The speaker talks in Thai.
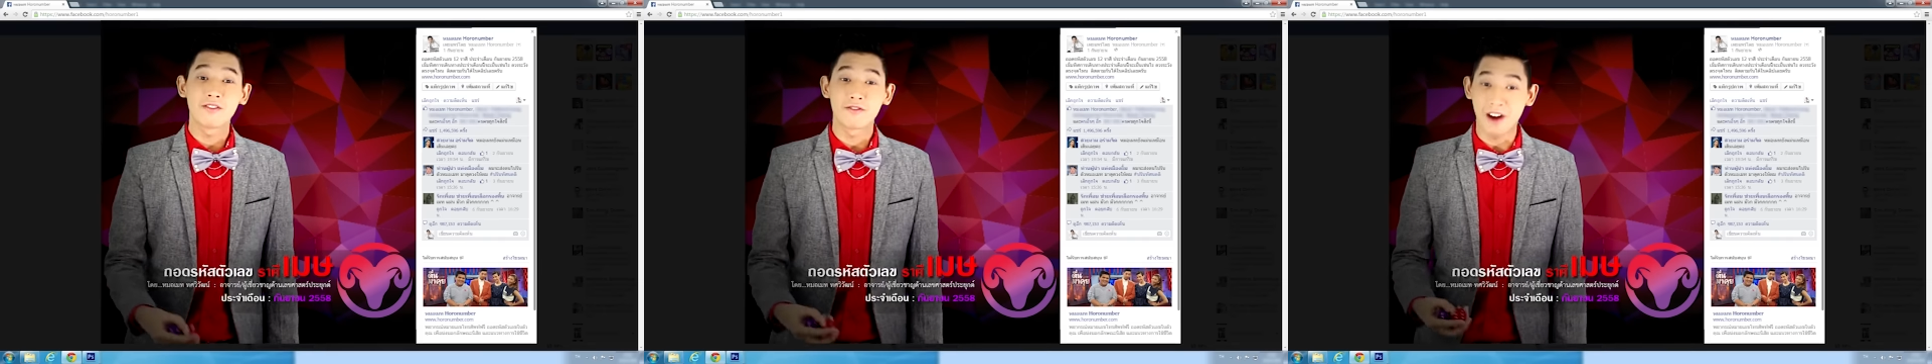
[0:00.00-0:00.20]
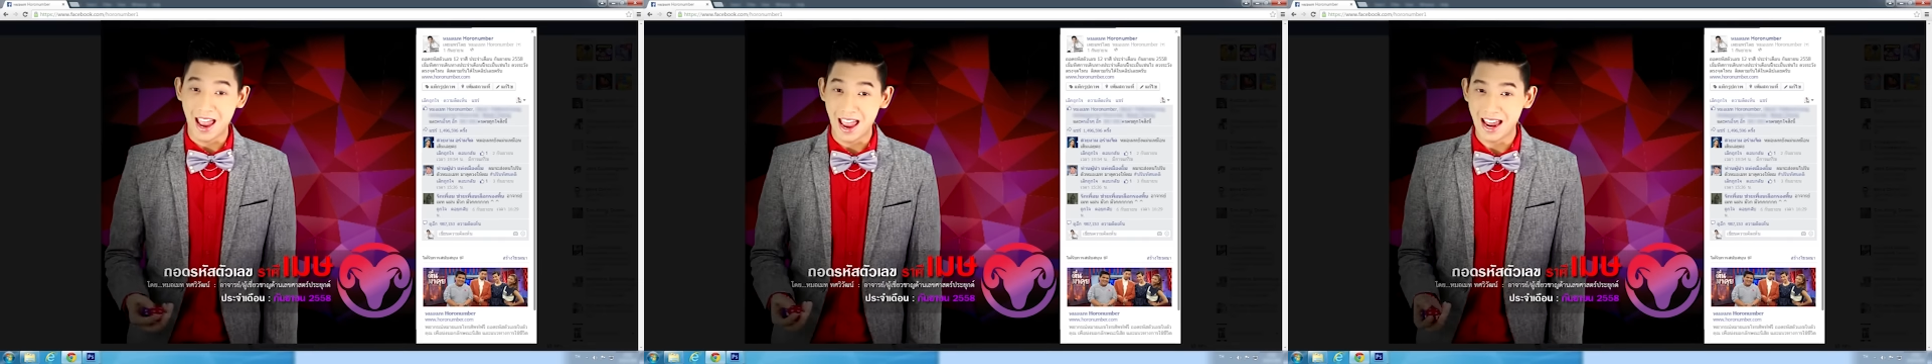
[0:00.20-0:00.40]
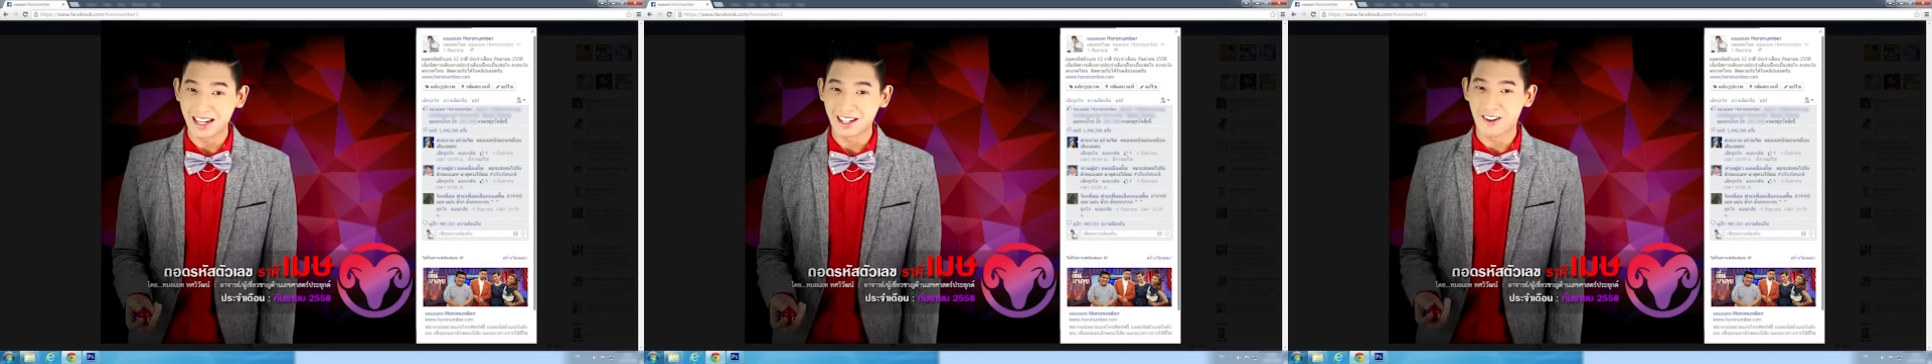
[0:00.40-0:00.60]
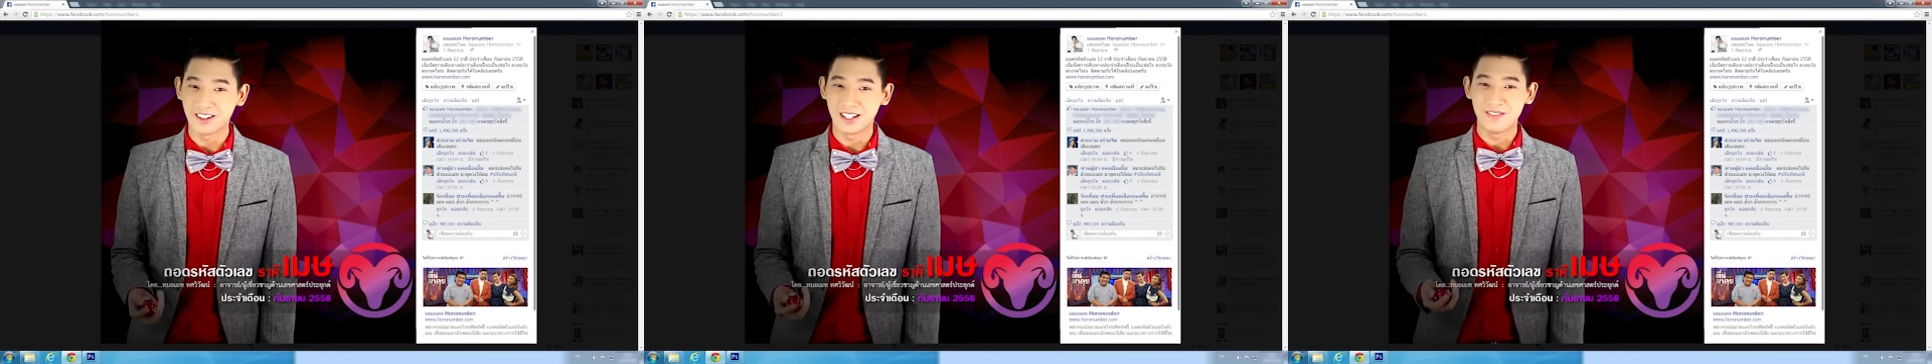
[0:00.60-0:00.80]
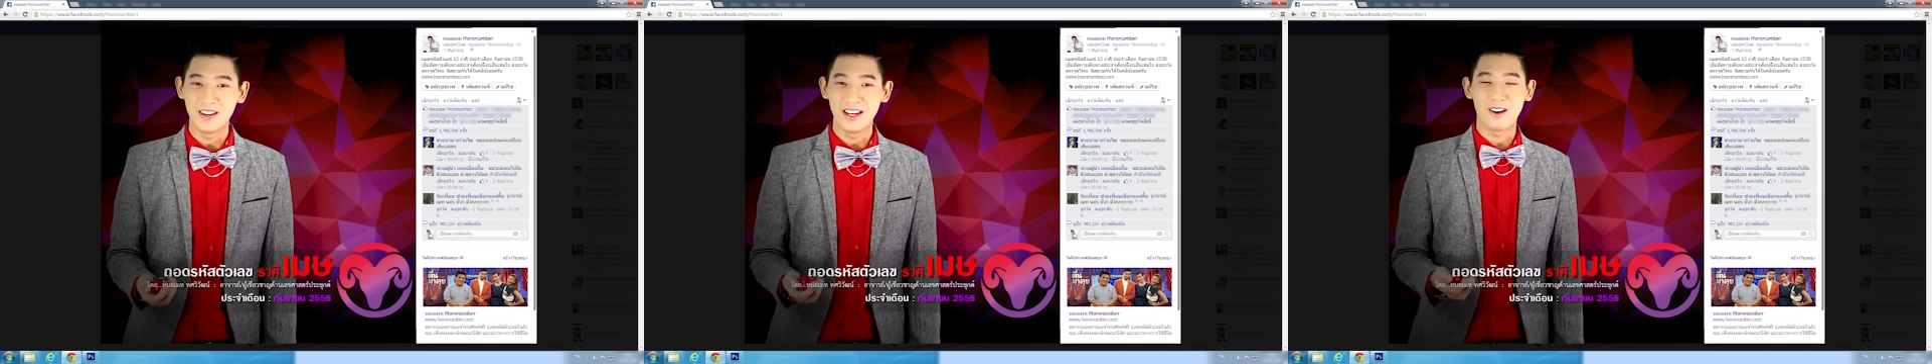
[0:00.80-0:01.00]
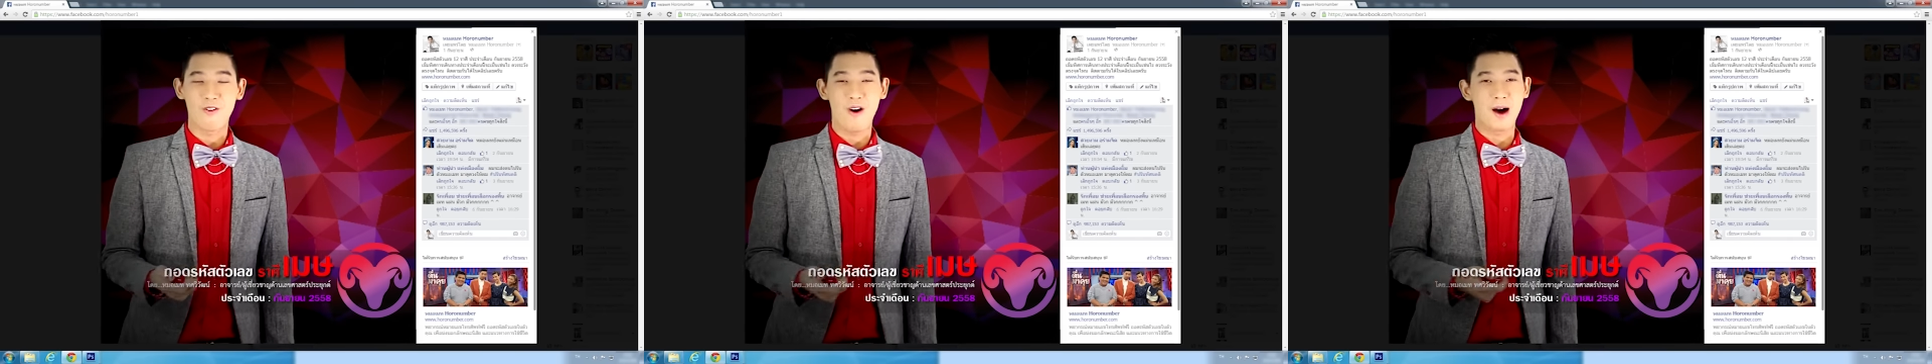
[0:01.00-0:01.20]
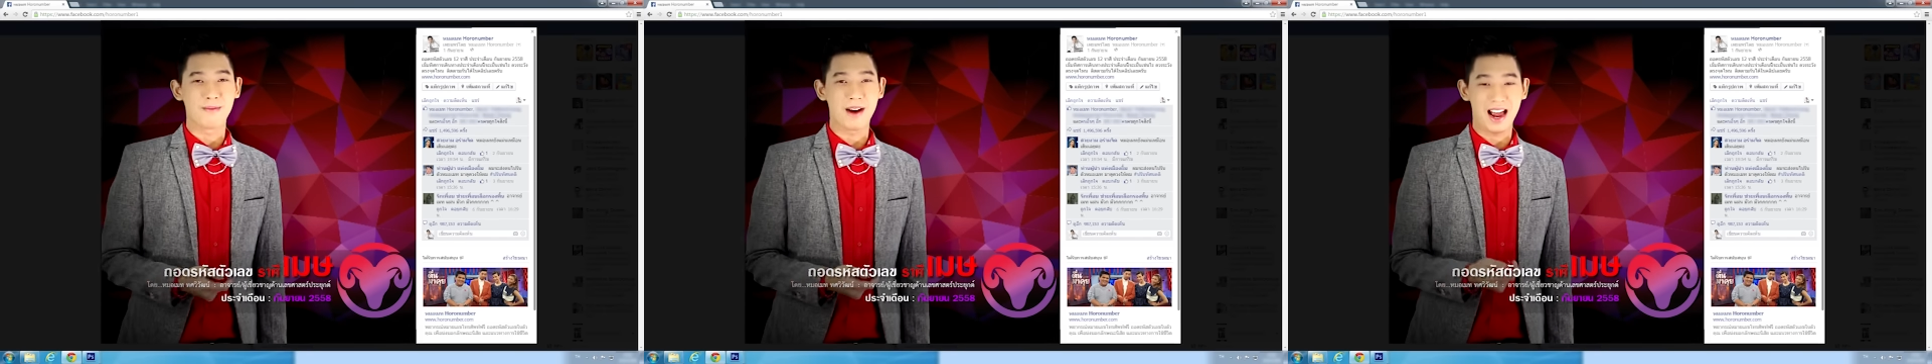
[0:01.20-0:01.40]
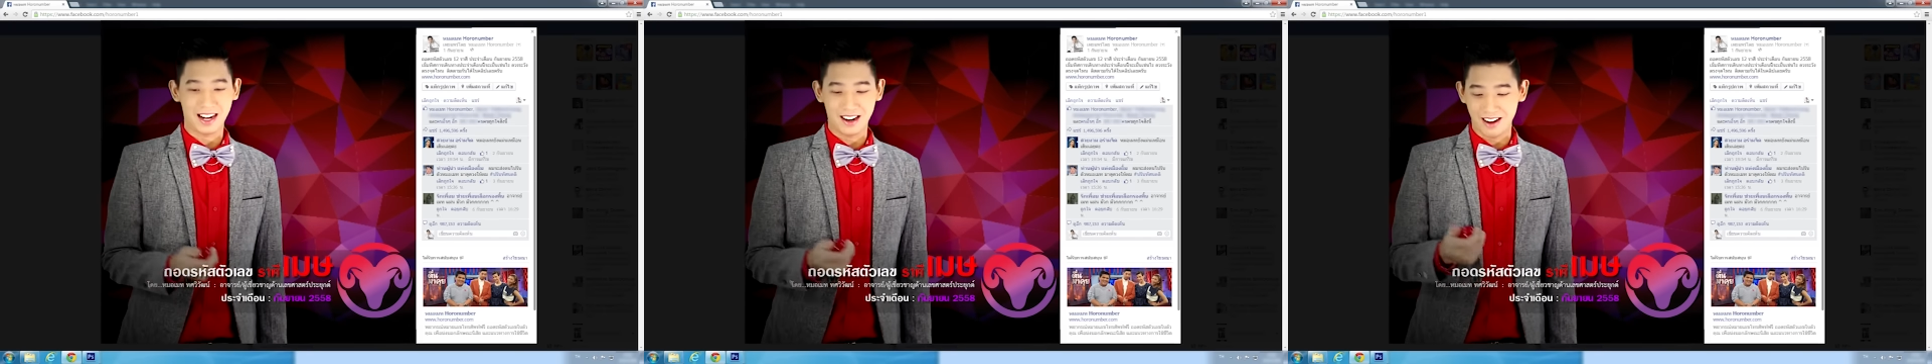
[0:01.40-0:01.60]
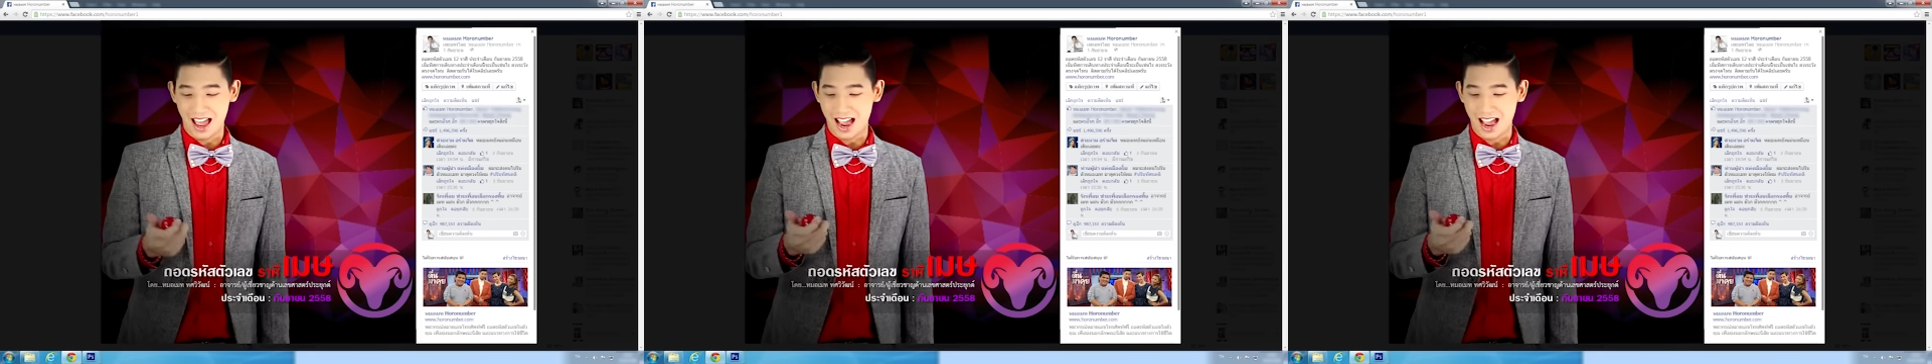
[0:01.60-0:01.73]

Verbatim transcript: แฟนคนที่มีความรักแล้ว